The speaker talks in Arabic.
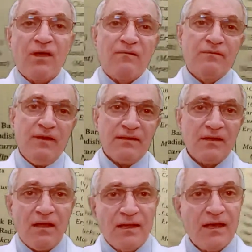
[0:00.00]
ويخفف
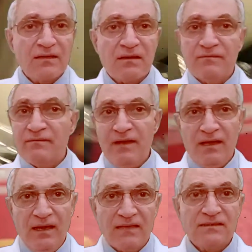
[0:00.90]
الاحتقانات يخفف
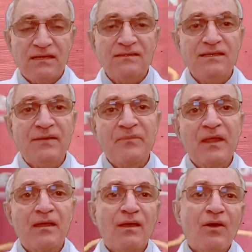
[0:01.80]
الحساسيه
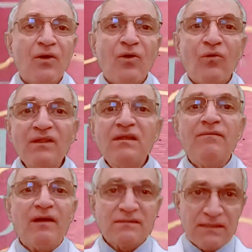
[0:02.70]

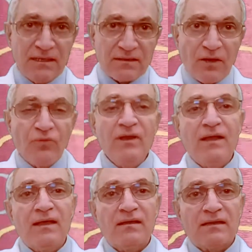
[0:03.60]
والتفاصيل
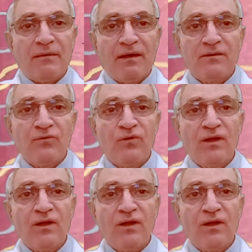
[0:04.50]
الطويلة طبعا